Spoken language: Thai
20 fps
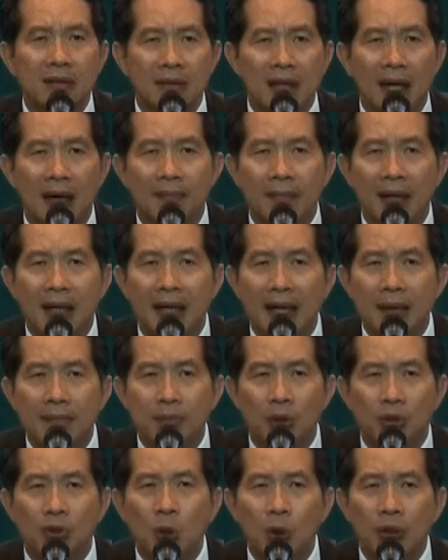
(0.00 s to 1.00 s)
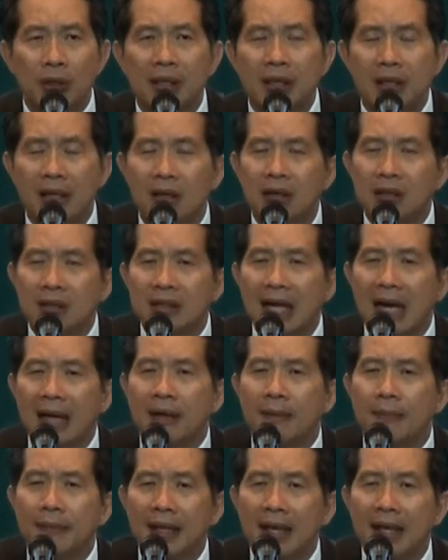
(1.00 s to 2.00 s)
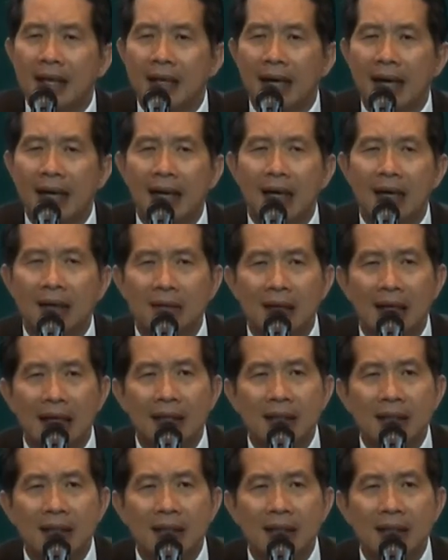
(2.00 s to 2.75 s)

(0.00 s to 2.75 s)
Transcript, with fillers: ก็ทำให้แค่มณฑลหนึ่งเขาก็ใหญ่กว่าประเทศไทยเรา